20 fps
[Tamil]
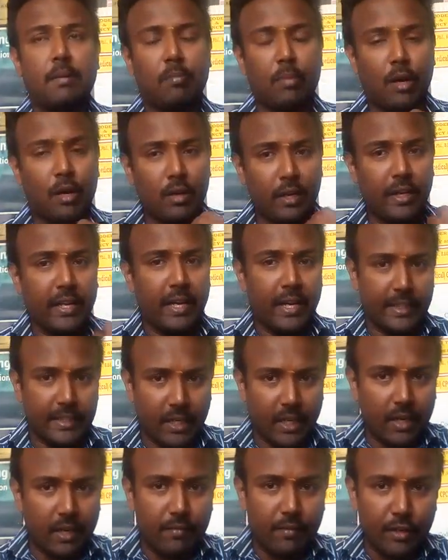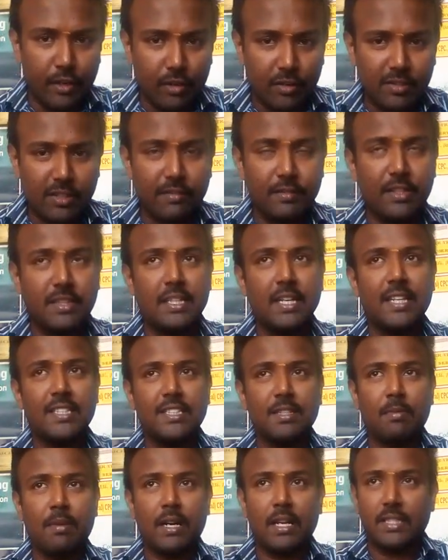பாட்னி ரிலேட்டடான வீடியோஸில்
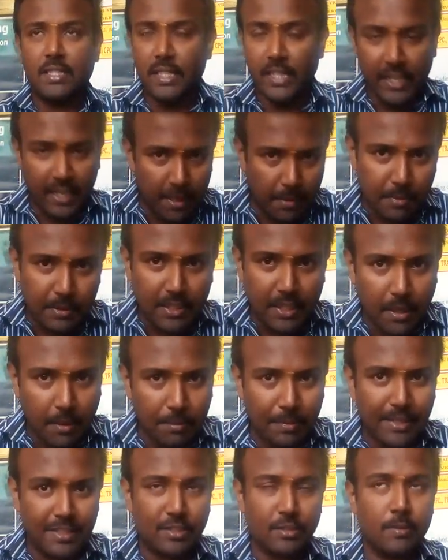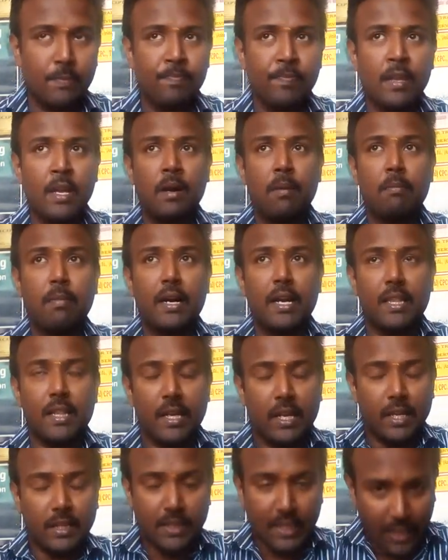வித்தியாசமான செடிகளை பற்றிலாம் பேசணும்
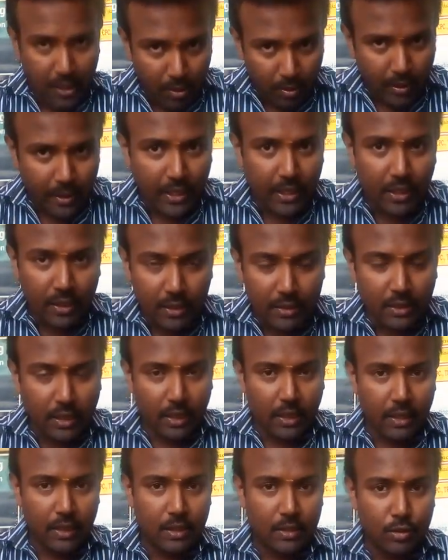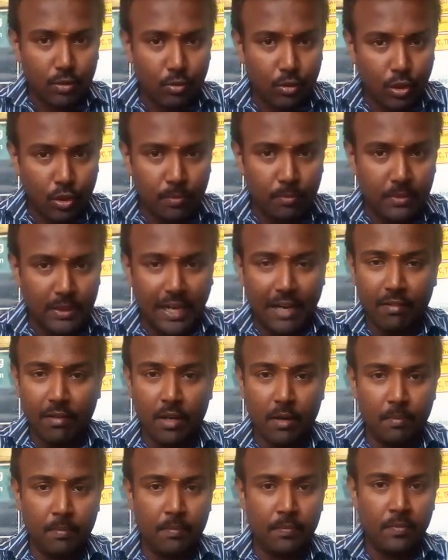மனிதனை தற்கொலைக்கு தூண்டும்
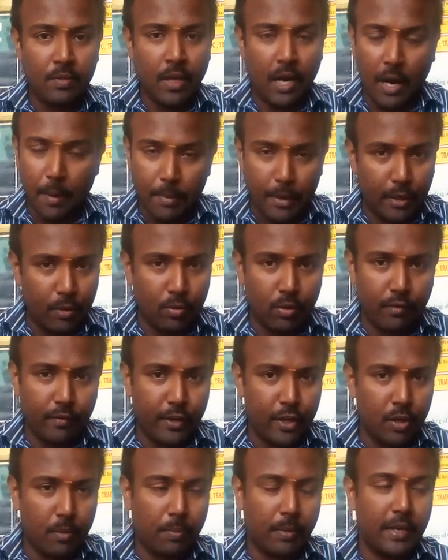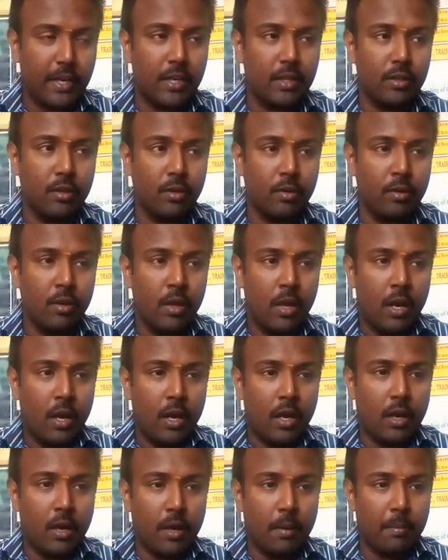தாவரம் அப்படின்னு ஒரு வீடியோ பண்ணியிருந்தோம்
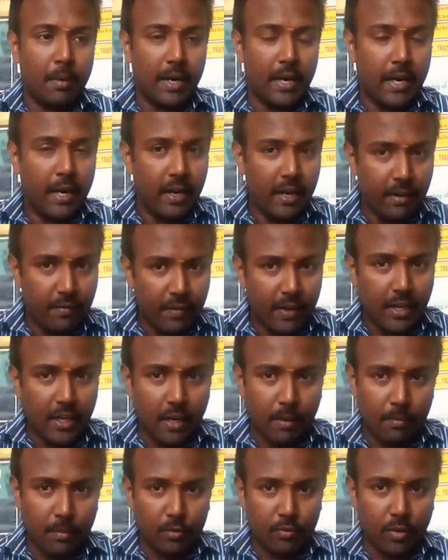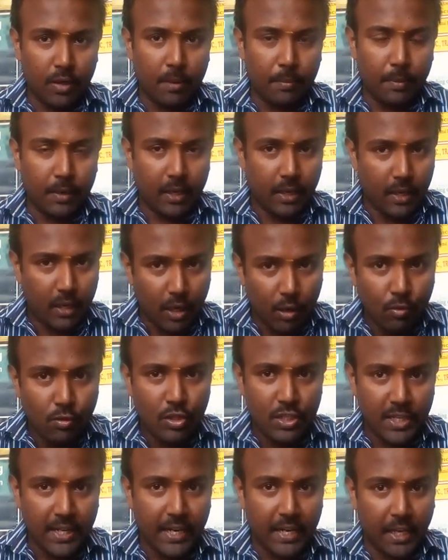மரங்களின் வெட்கம்னு சொல்லப்படுற
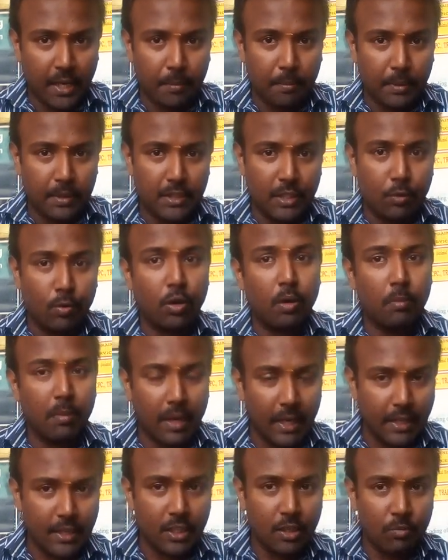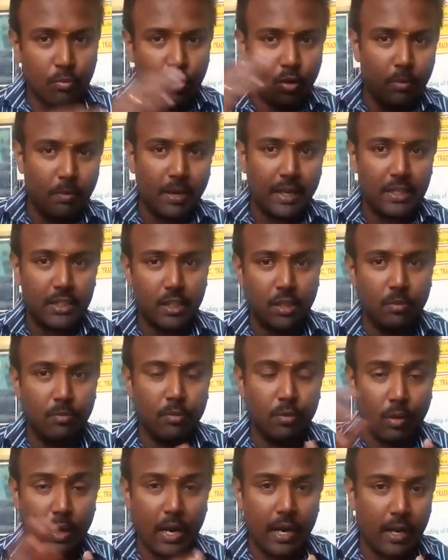க்ரௌண்ட் ஷேடிங்கை பற்றி ஒரு மரத்துக்கும் இன்னொரு மரத்துக்கும்
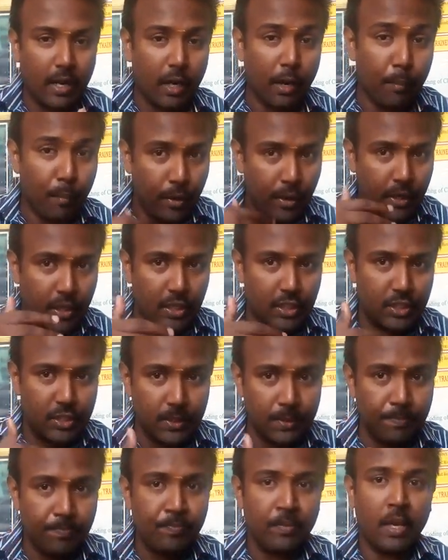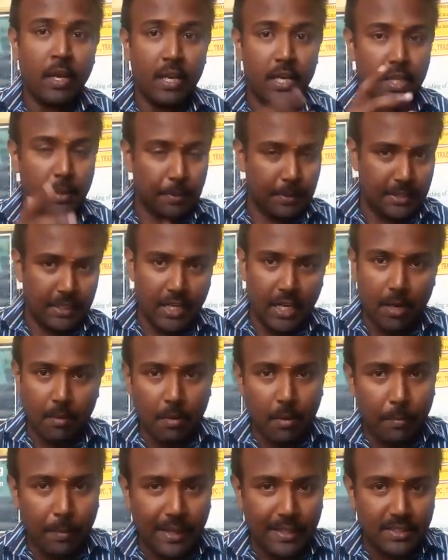உண்டான கம்யூனிகேஷன் இதை பற்றிலாம்
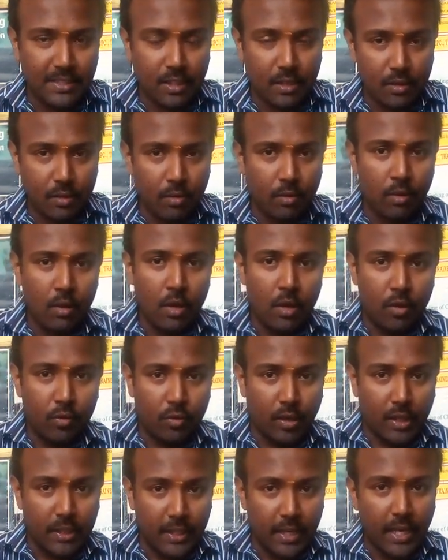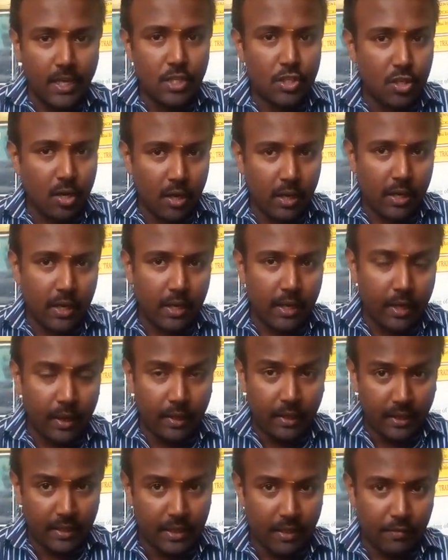நம்ம பேசியிருந்தோம் ஸோ அதே ஜோனரில்
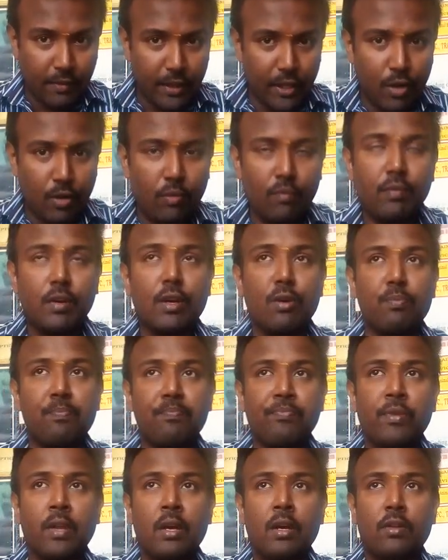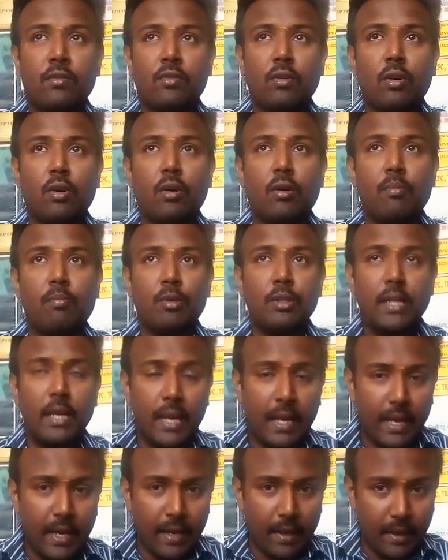இந்த வீடியோவும் வரும் ஸோ
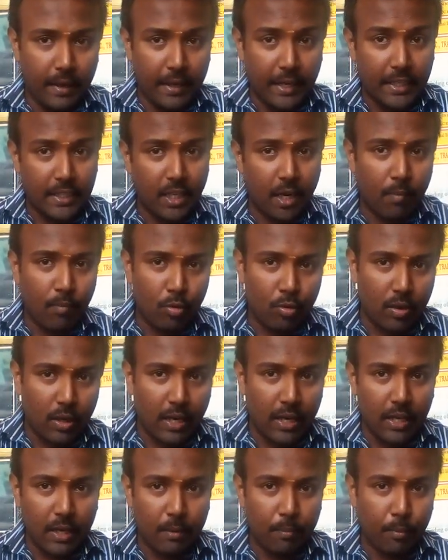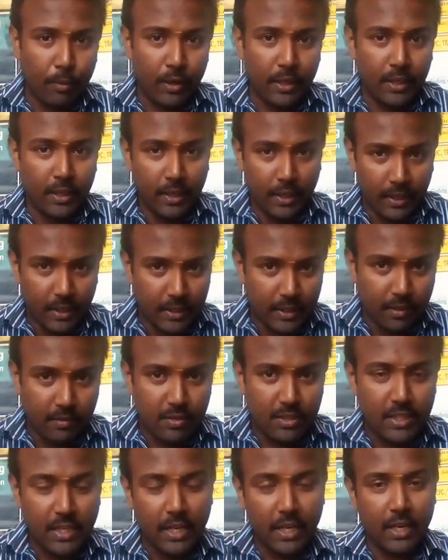முதல்ல எட்டாம் நூற்றாண்டுக்கு போயிட்டு இந்த
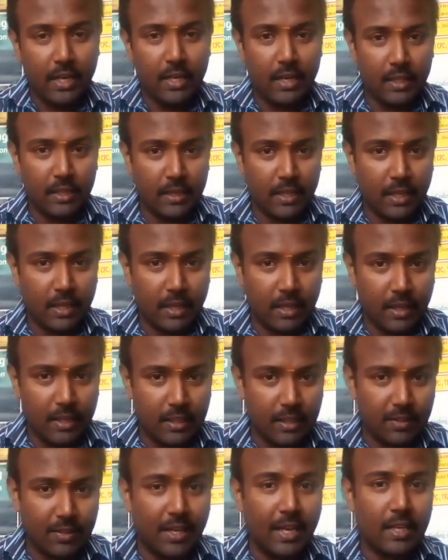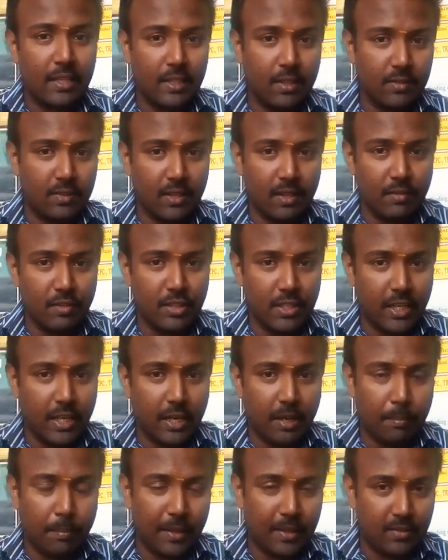விஷயங்கள் இந்த இது சார்ந்த சில
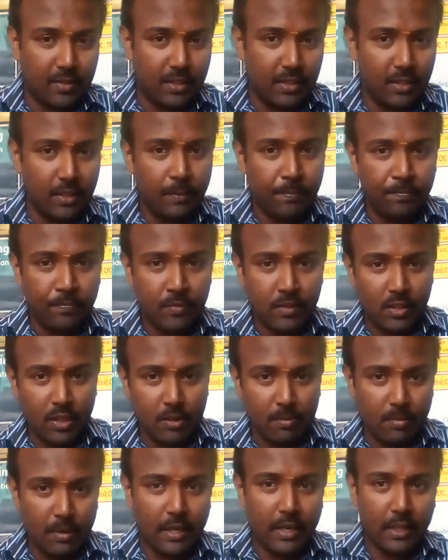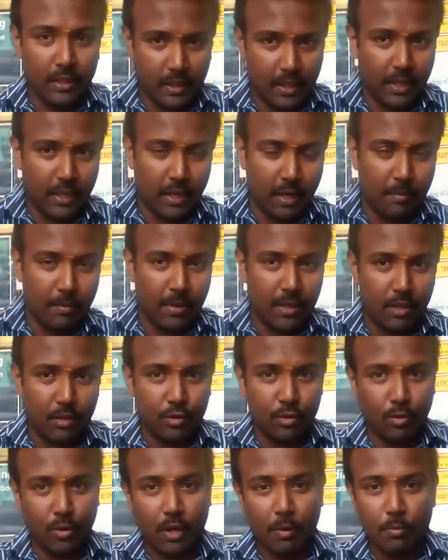விஷயங்களை பேசிட்டு திரும்ப இந்த நம்ம
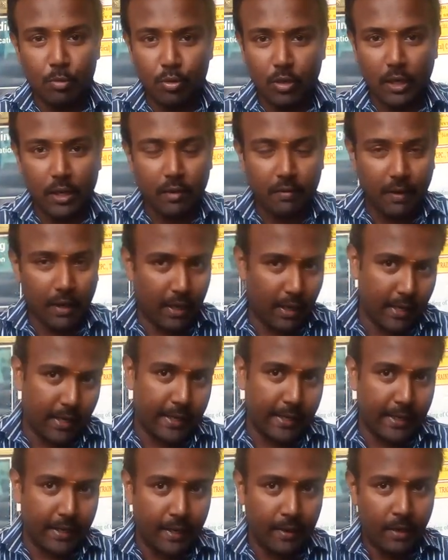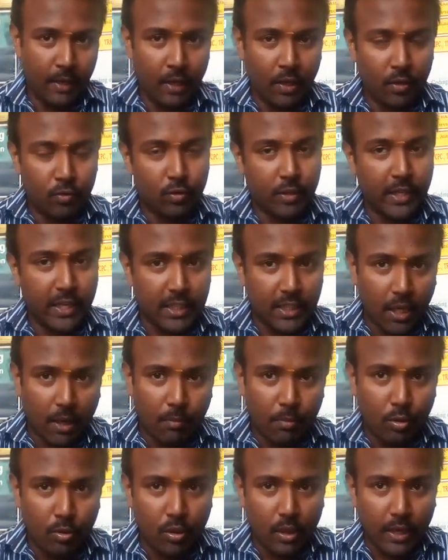இருபத்தொன்னாம் நூற்றாண்டுக்கு வரலாம்னு நினைக்கிறேன் ஸோ
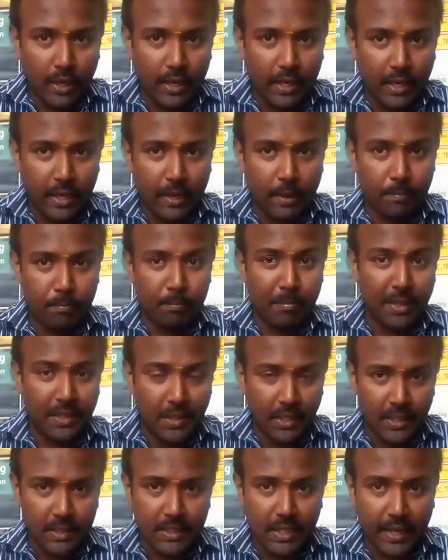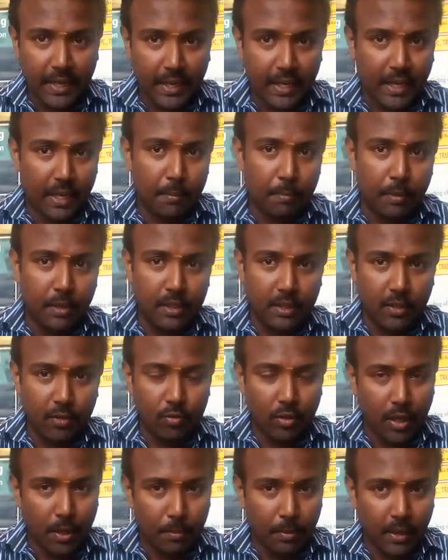எட்டாம் நூற்றாண்டில் மத்திய தரைக்கடல்
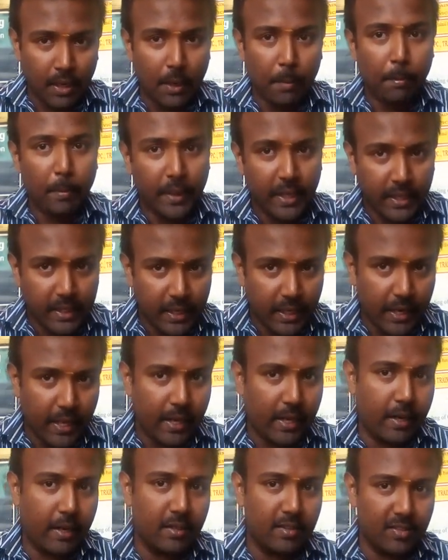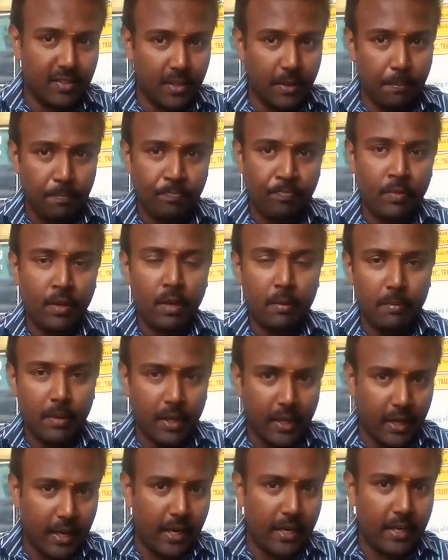பகுதின்னு சொல்லப்படுற மெடிடனேரியன் சி
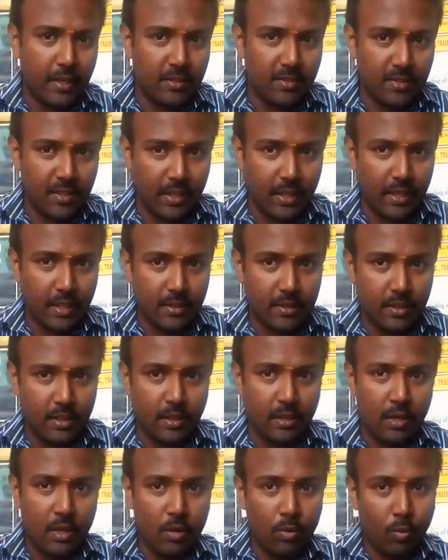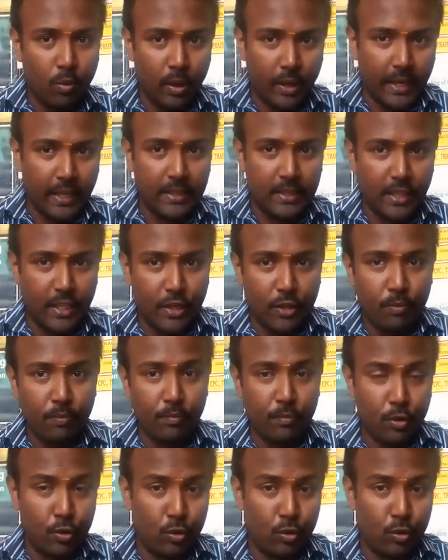மெடிட்ரேனியன் சீங்கிறது உங்களுக்கே தெரியும்